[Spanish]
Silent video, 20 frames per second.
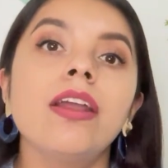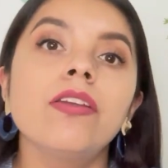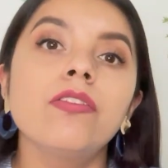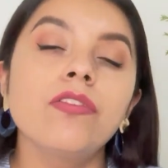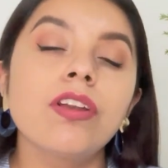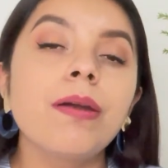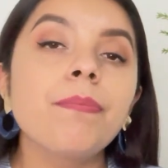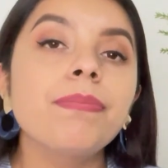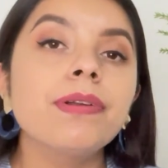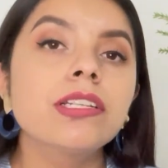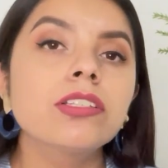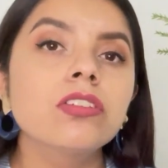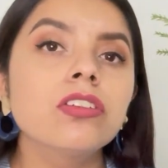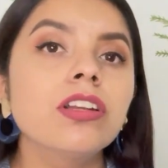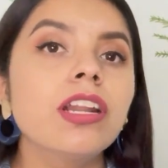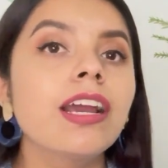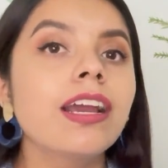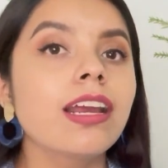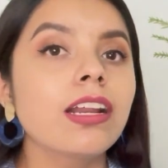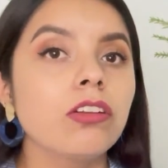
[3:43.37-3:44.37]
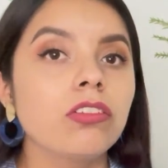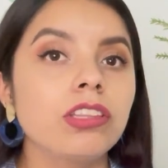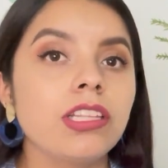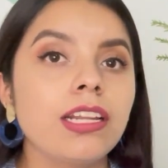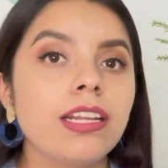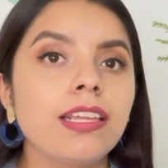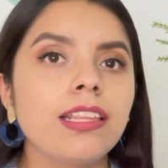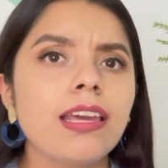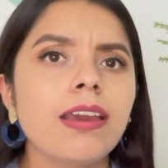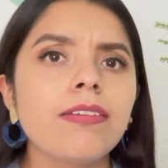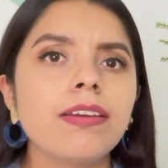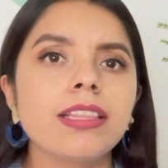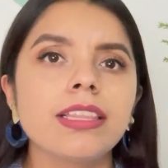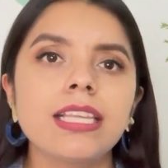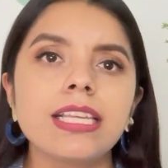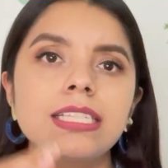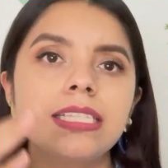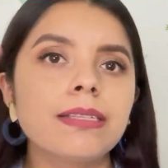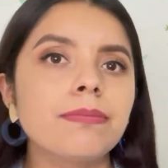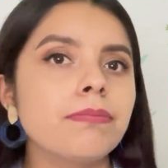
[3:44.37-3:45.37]
En una persona que no tiene
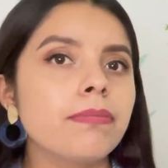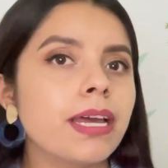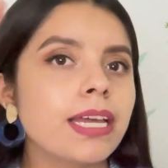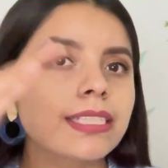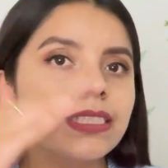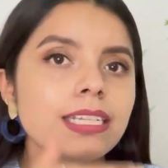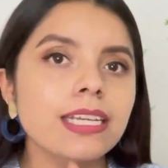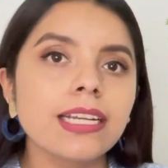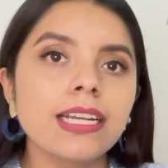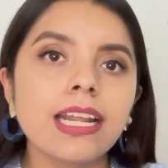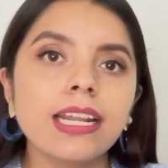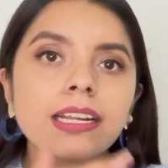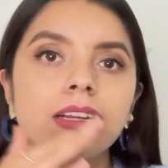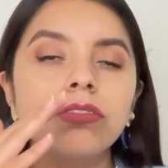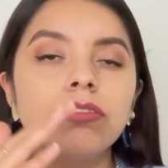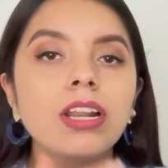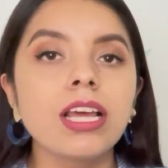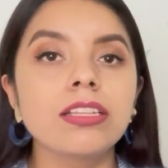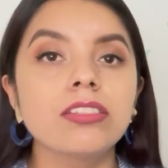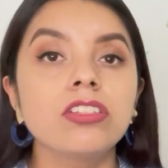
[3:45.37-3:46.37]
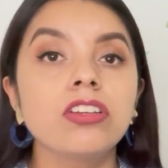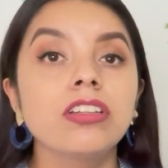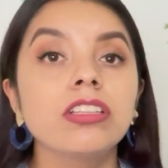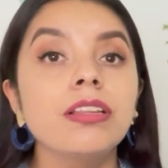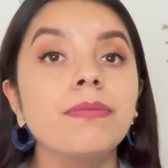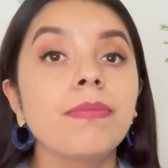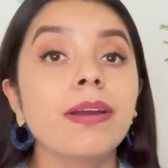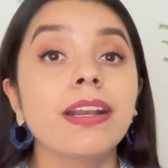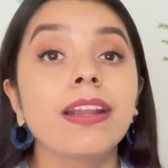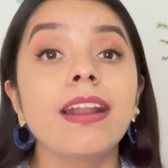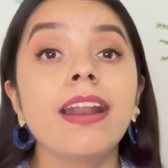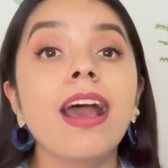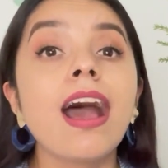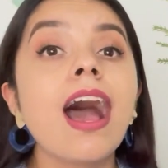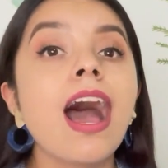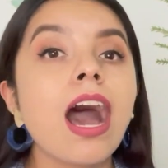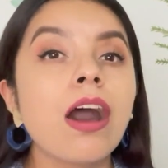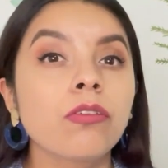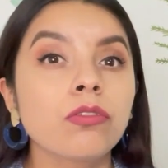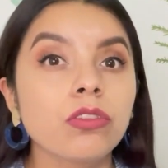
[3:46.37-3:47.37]
diabetes va a ser la regulación de manera
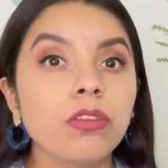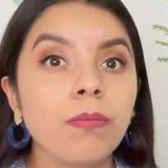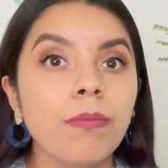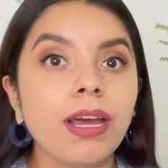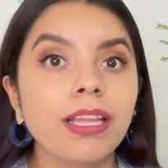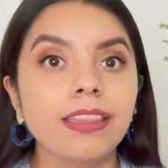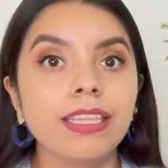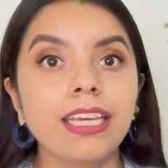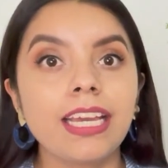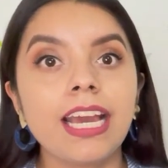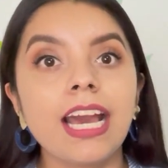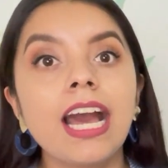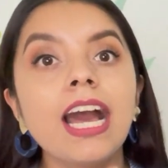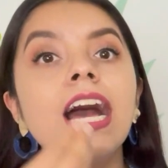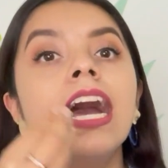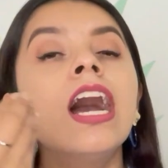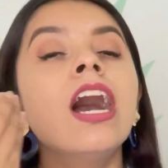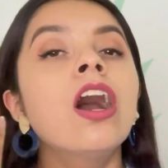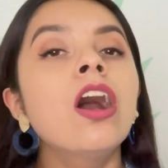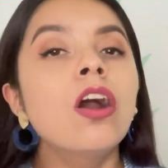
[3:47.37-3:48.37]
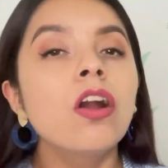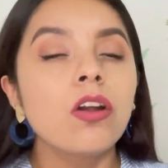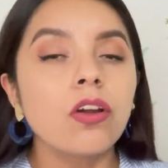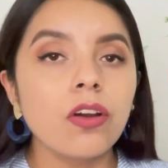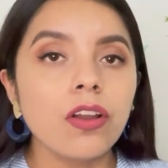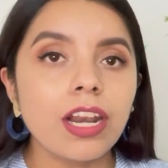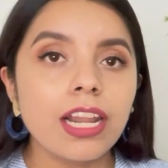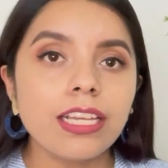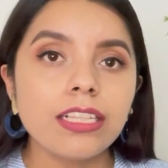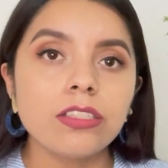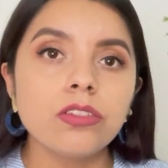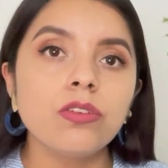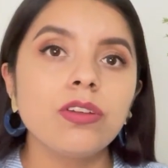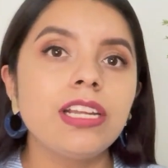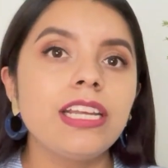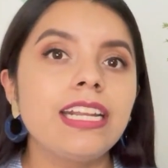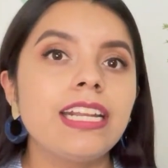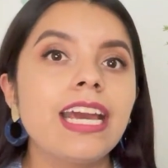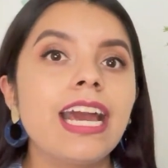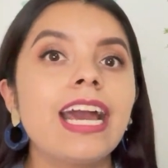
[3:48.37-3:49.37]
automática con la
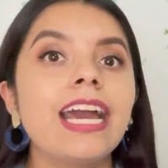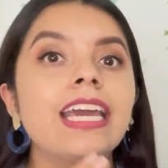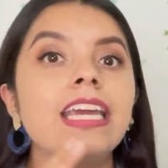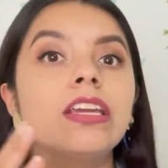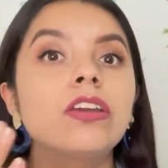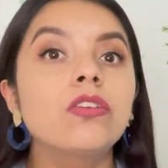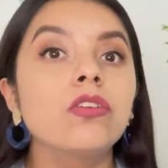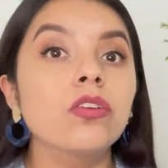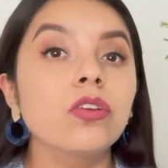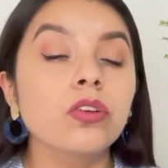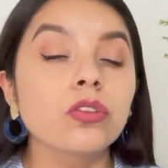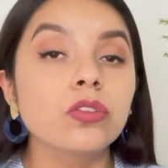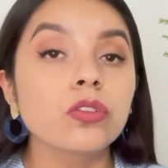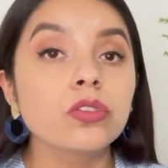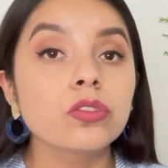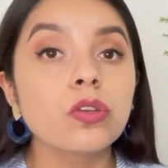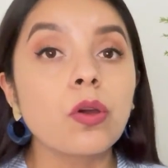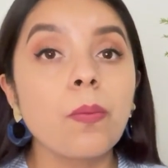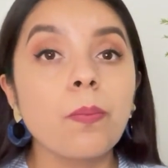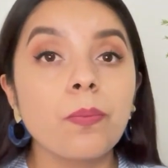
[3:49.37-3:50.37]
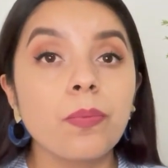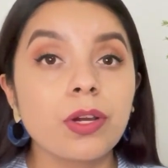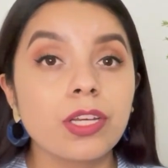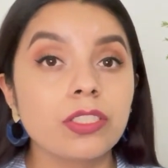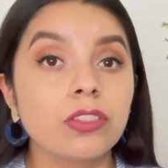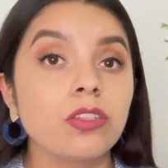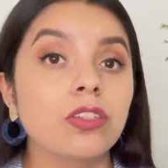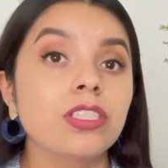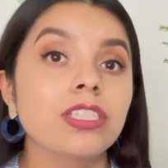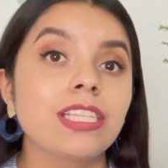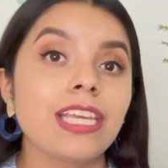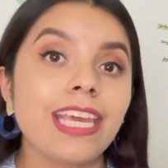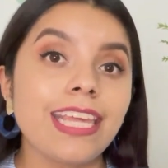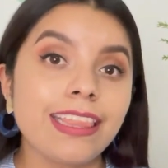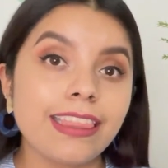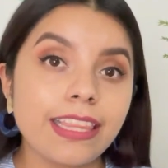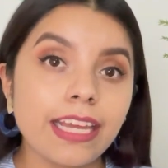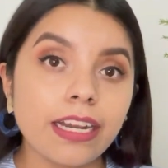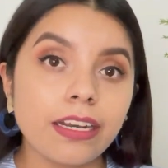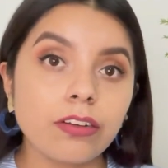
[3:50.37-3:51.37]
insulina y con otros compuestos
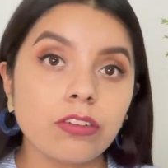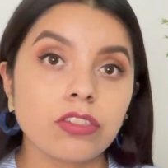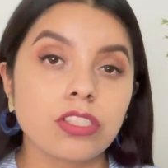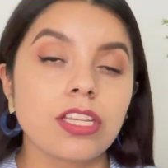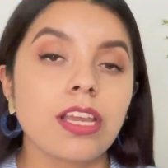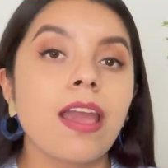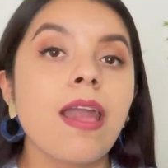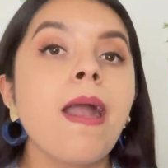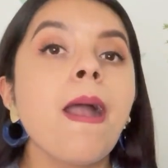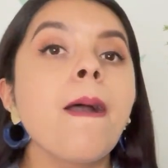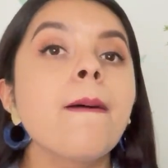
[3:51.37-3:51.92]
internos.